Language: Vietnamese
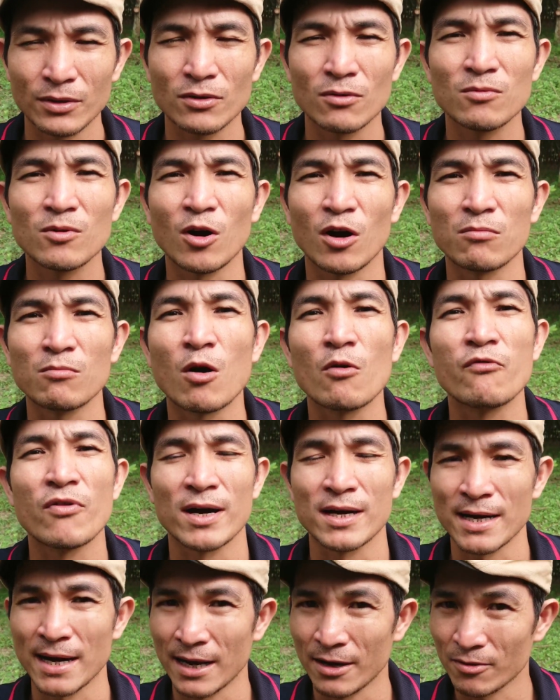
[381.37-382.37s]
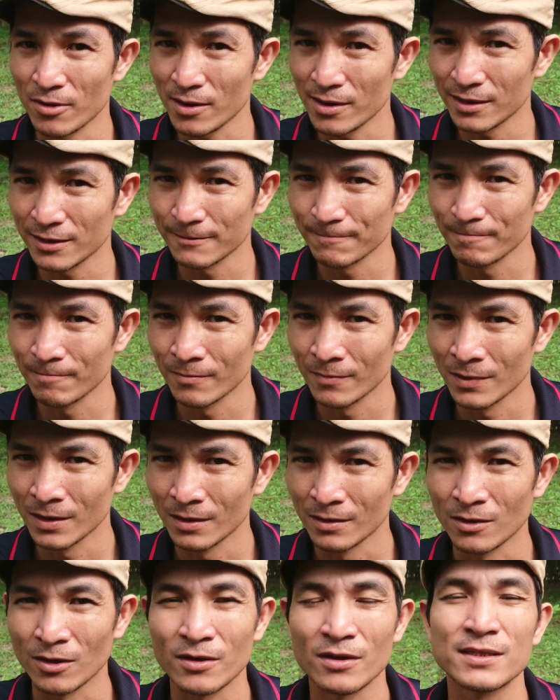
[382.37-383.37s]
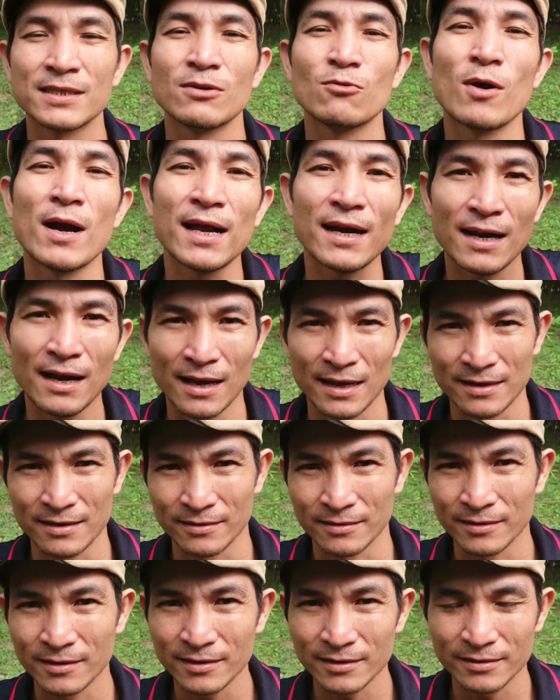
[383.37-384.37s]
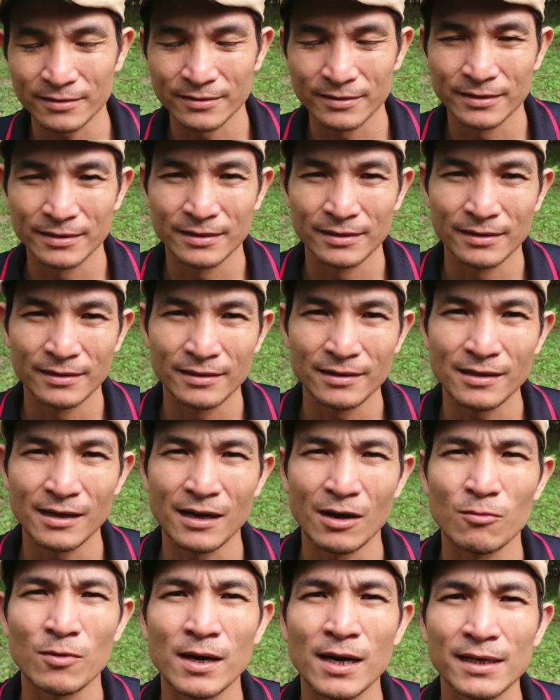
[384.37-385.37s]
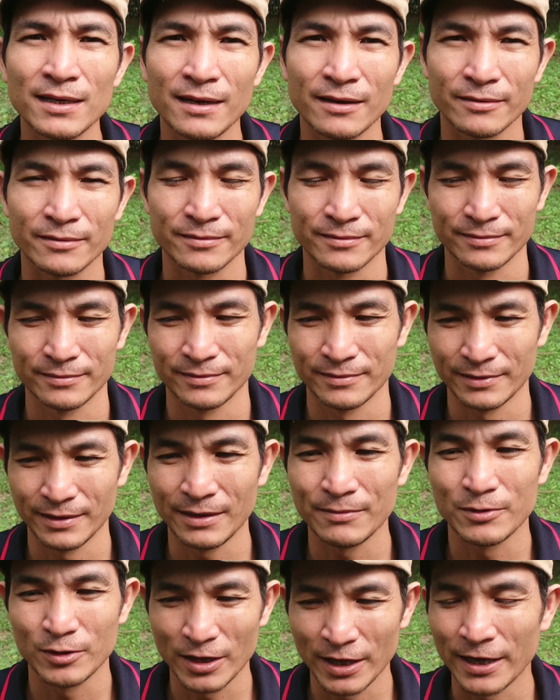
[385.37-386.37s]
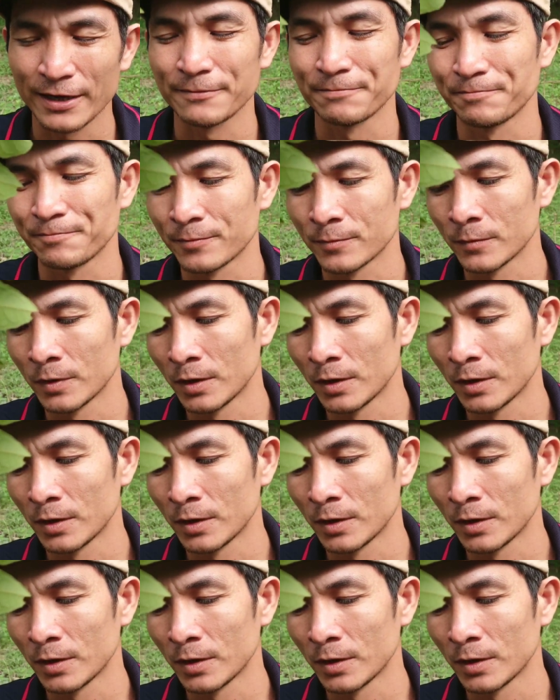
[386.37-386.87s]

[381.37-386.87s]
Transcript: nó cũng còn một phần nào đó rồi nó sẽ quá ra lại nữa chứ không hết đâu nghe mọi người ha